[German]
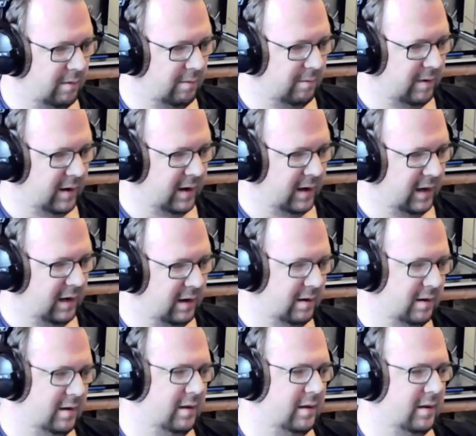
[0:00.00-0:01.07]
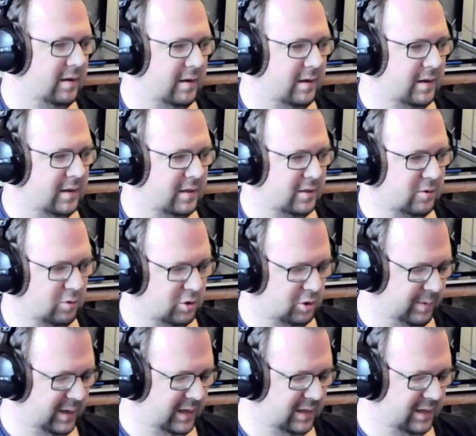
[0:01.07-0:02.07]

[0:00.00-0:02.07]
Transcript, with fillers: Weil so schwer